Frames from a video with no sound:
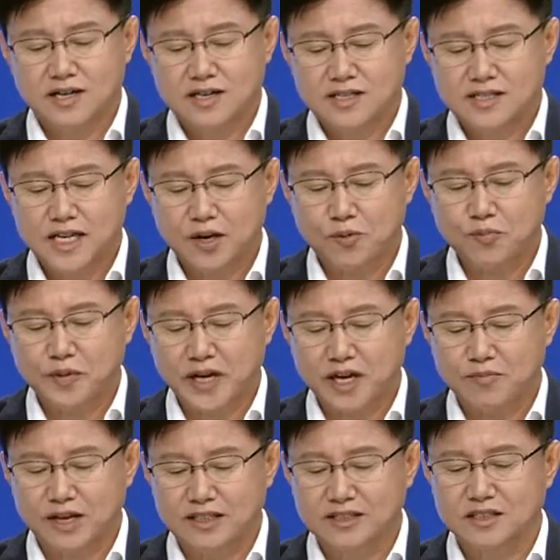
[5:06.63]
새롭게
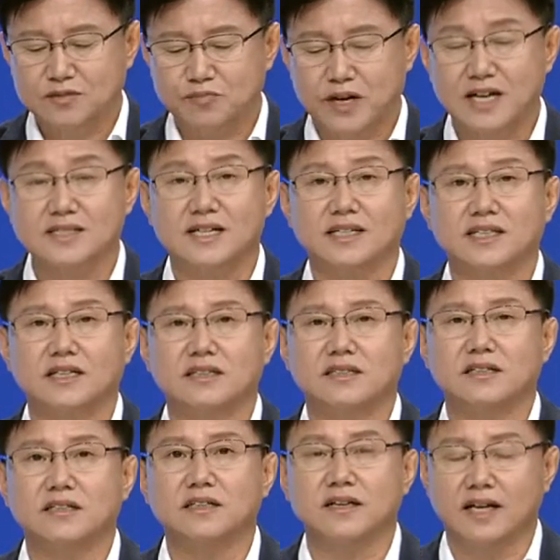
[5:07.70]
만드는 방사장을
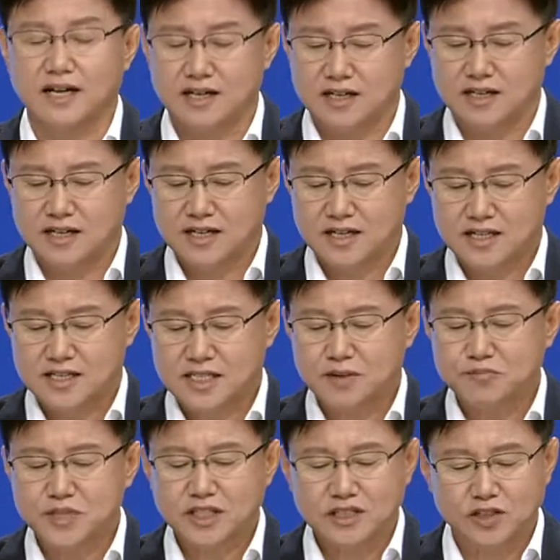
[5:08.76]
연결할
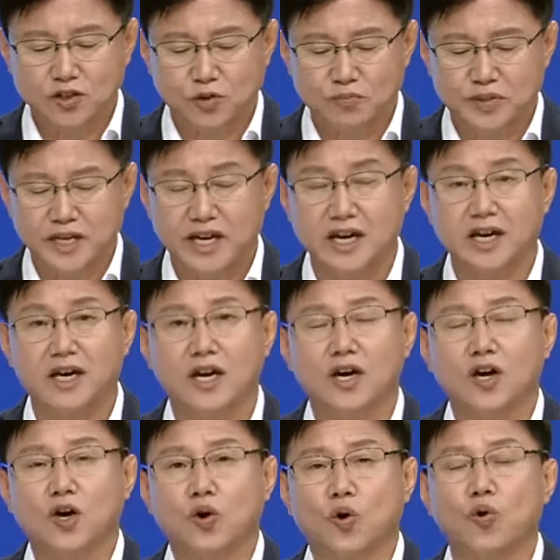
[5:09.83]
3m 높이의
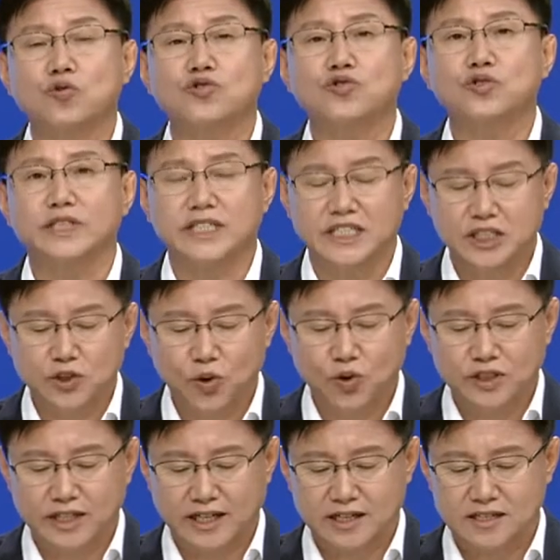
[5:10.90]
공중
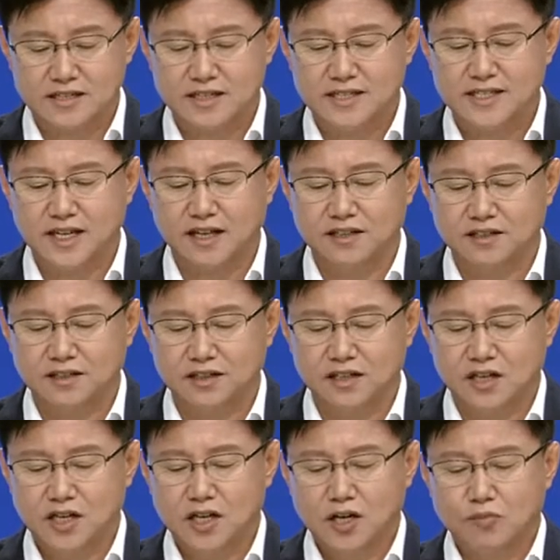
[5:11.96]
이동 다리를 설치하여
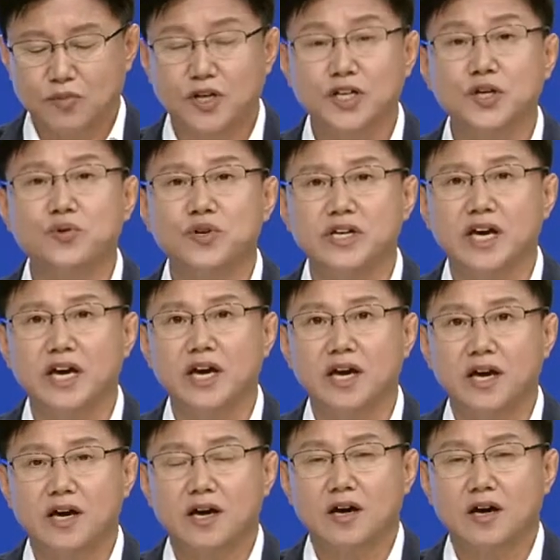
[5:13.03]
머리 위에